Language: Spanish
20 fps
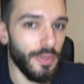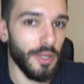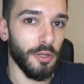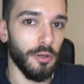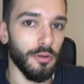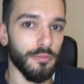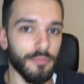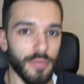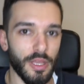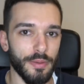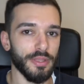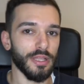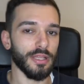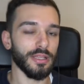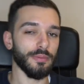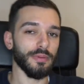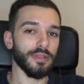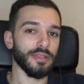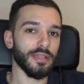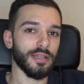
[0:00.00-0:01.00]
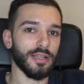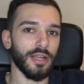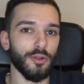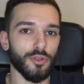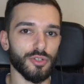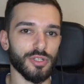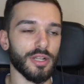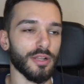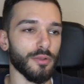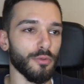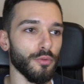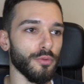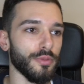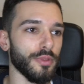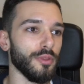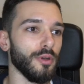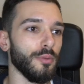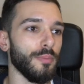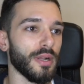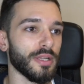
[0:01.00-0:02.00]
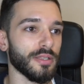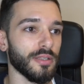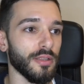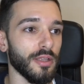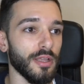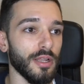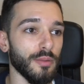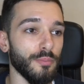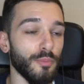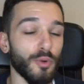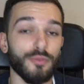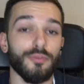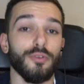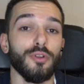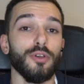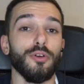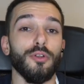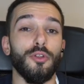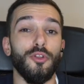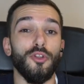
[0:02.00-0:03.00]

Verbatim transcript: pero evidentemente, claro, se ha reducido parte del portfolio.